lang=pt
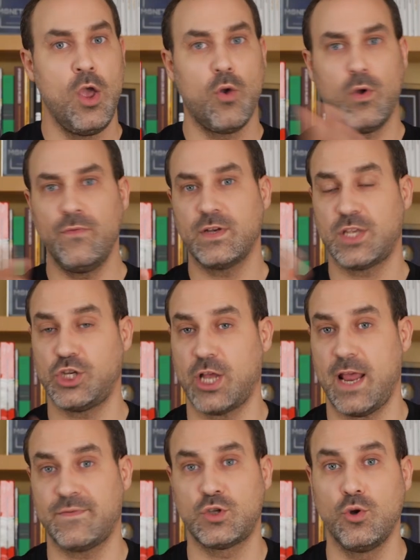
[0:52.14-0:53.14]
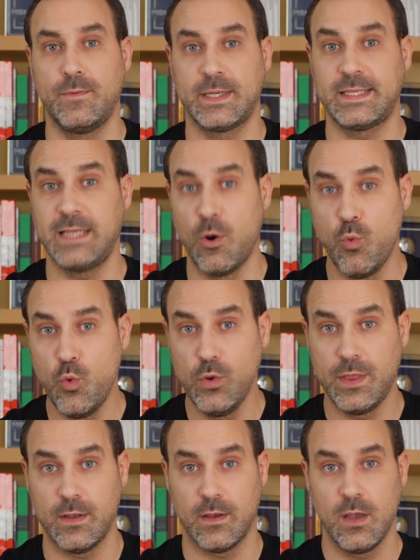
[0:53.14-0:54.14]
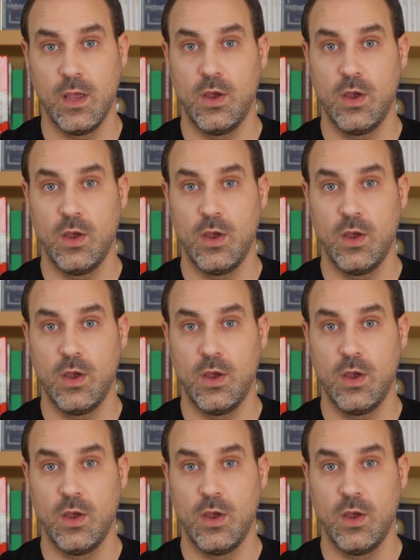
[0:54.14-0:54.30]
Quando você escreve sobre saúde,